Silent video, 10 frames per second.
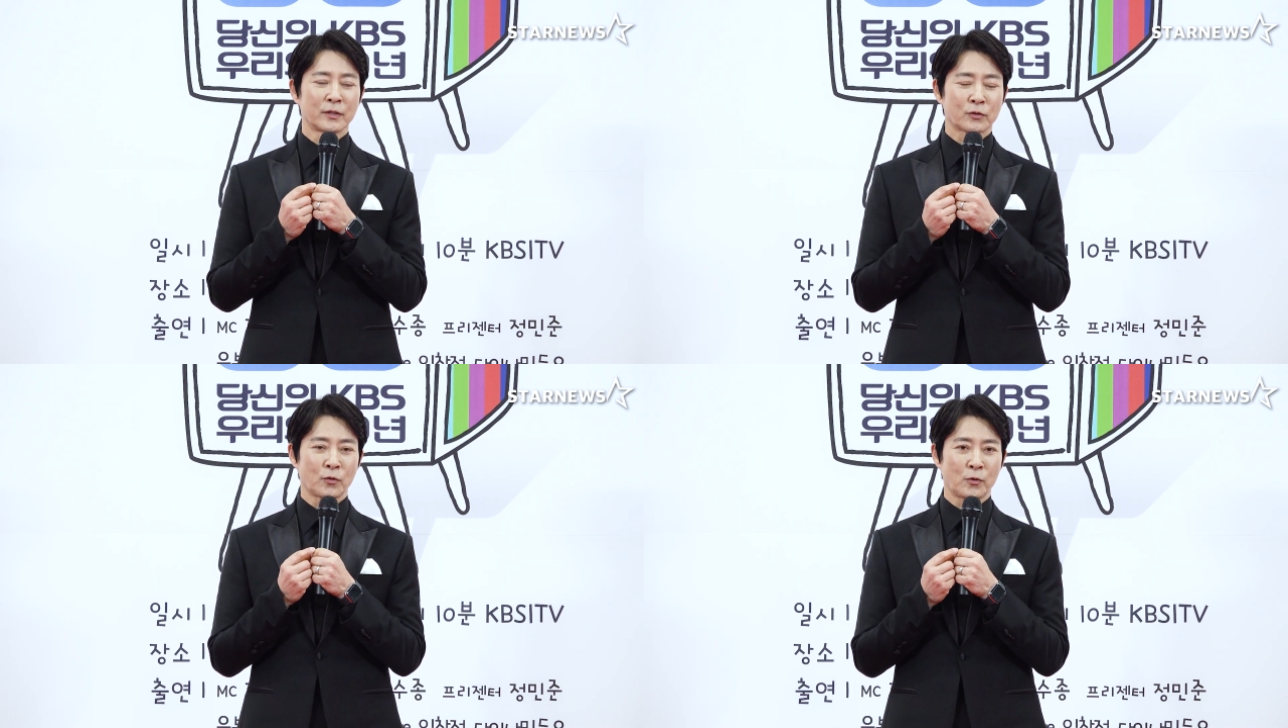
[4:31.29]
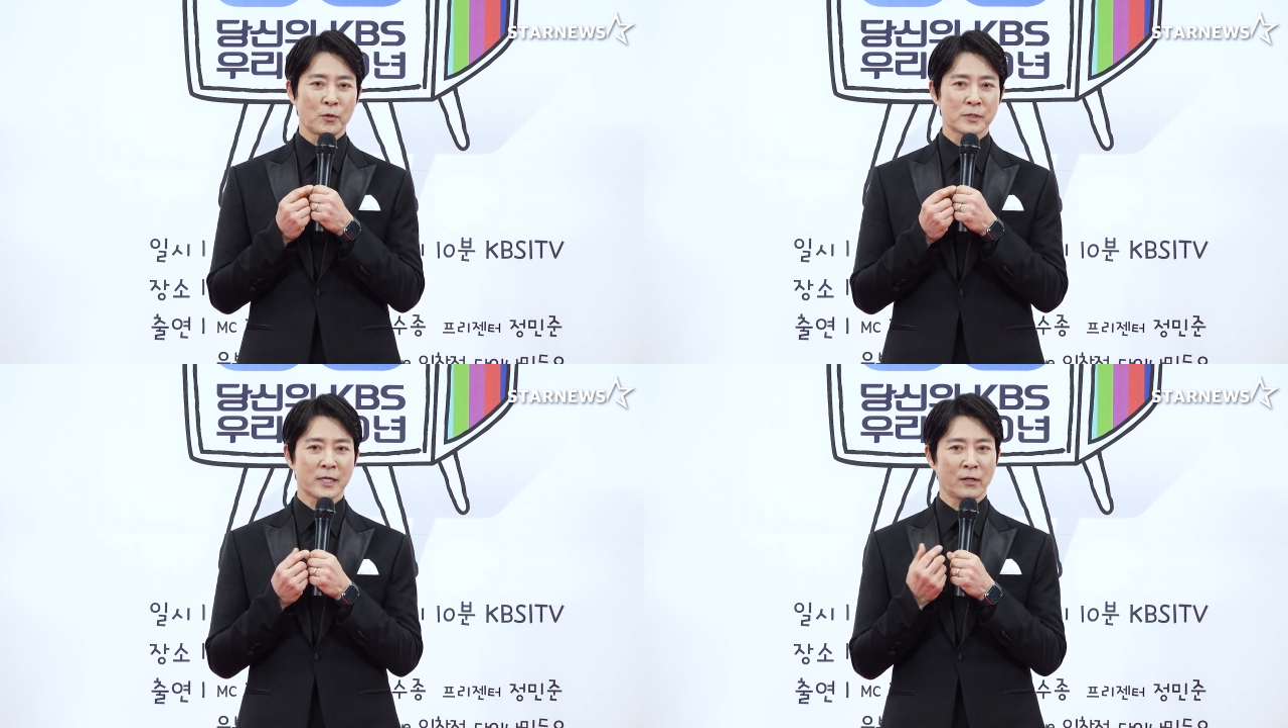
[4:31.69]

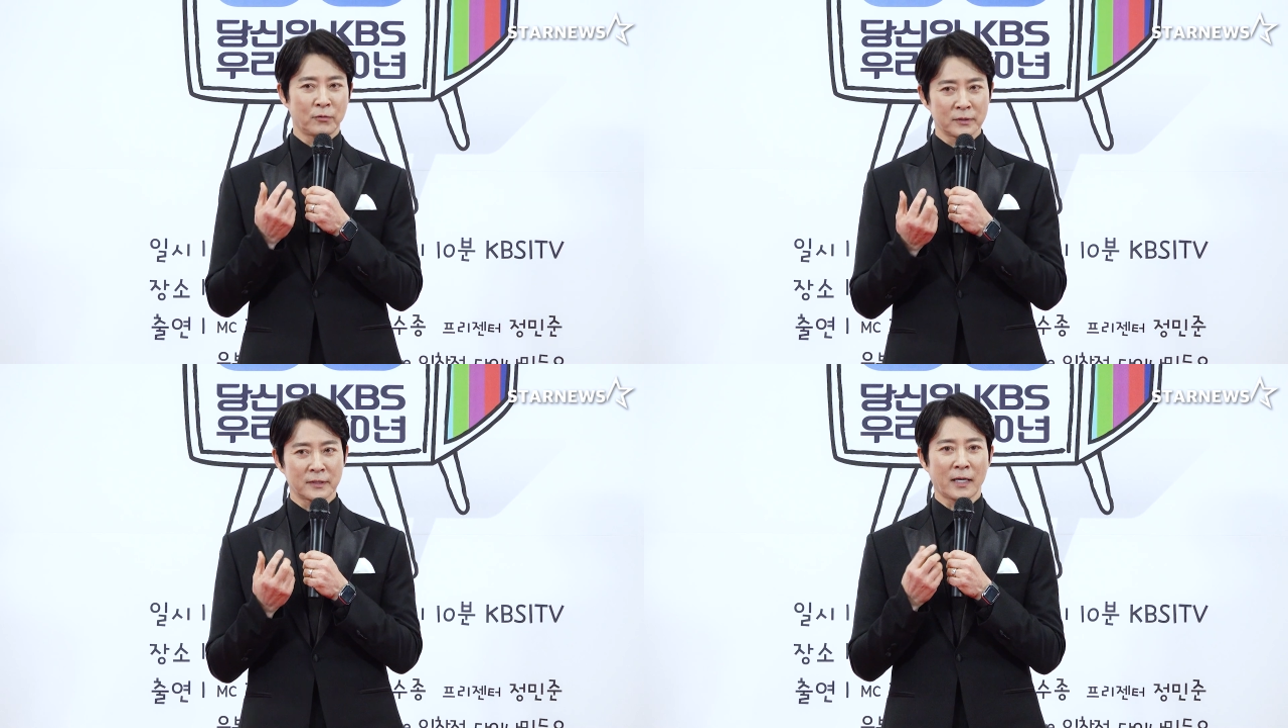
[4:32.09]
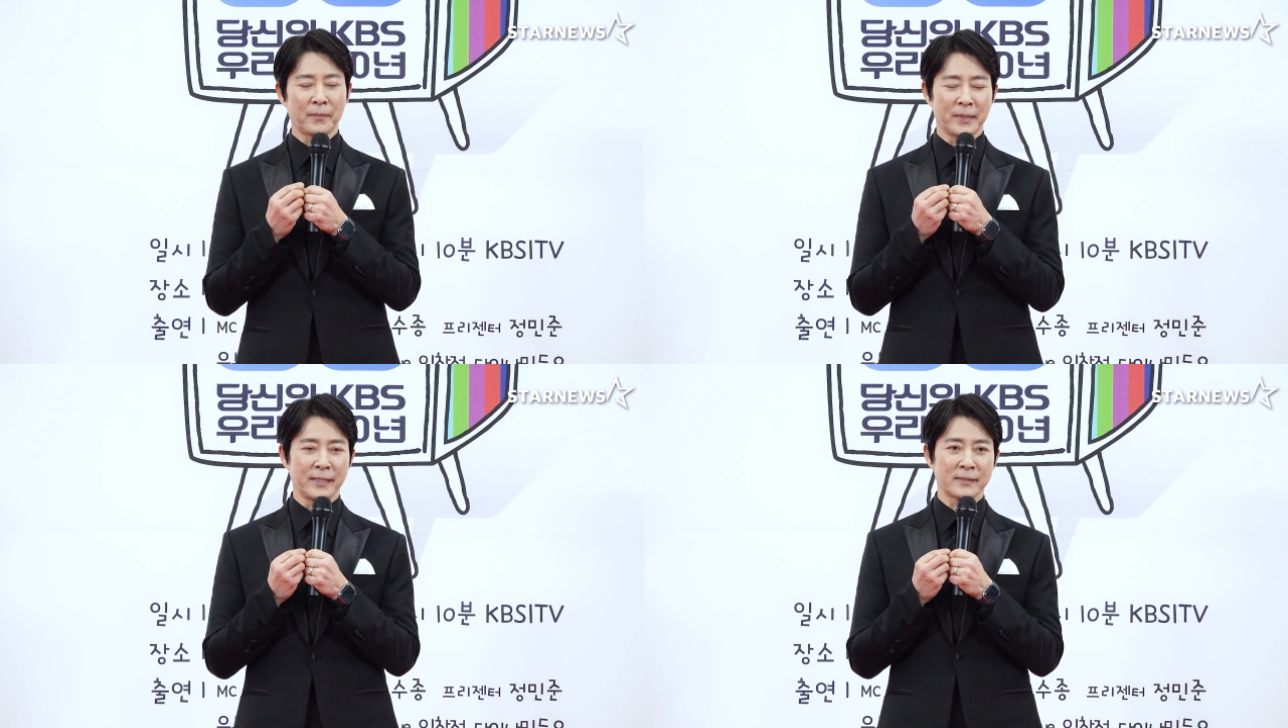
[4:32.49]
또 새로운
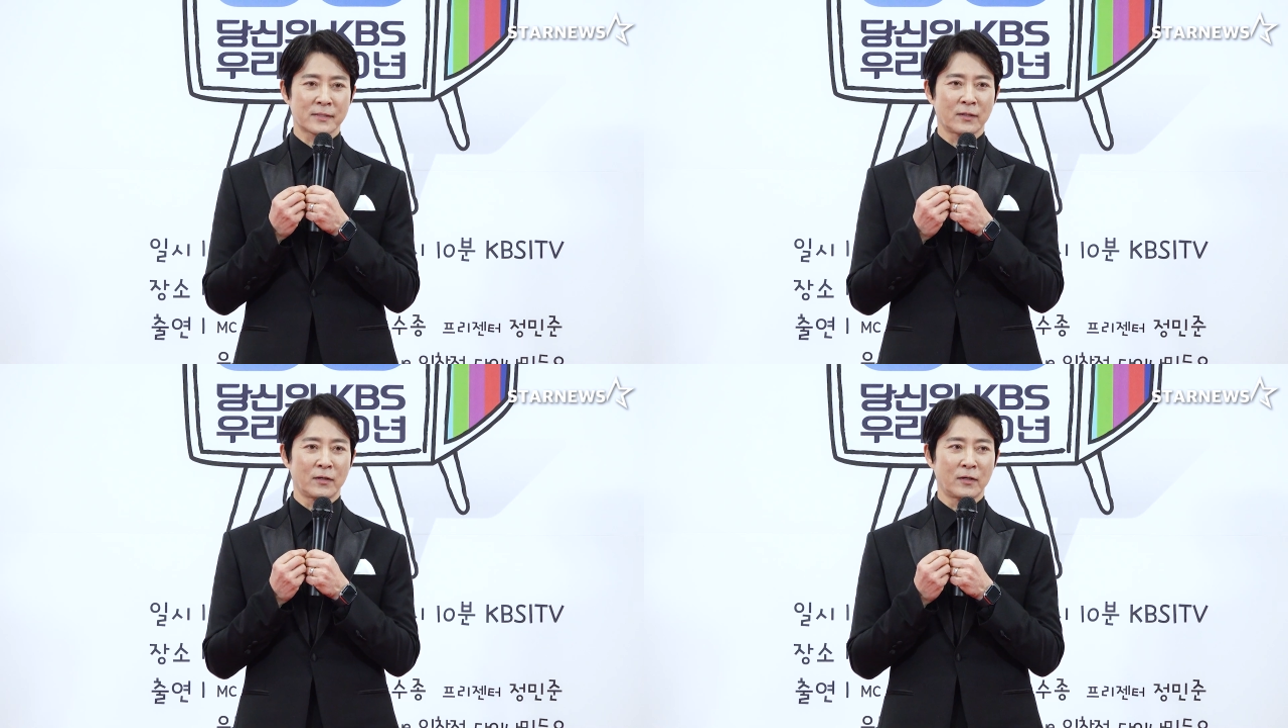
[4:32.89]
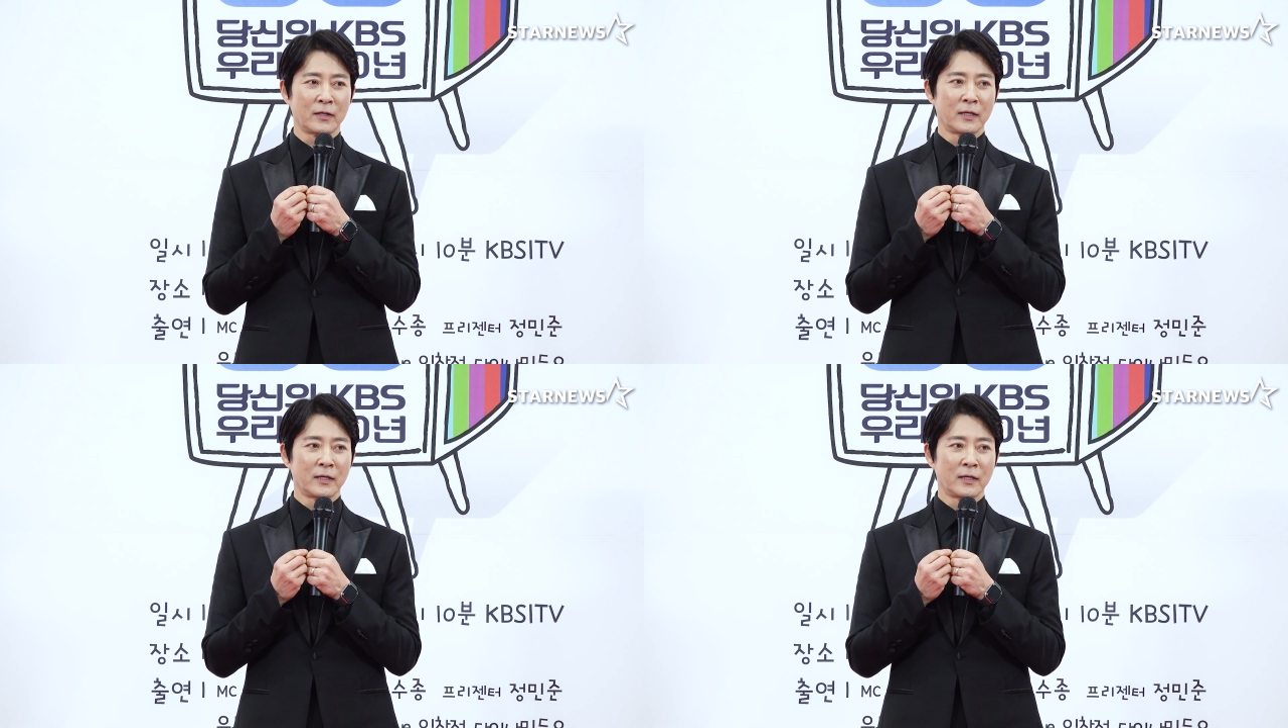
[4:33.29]
드라마에서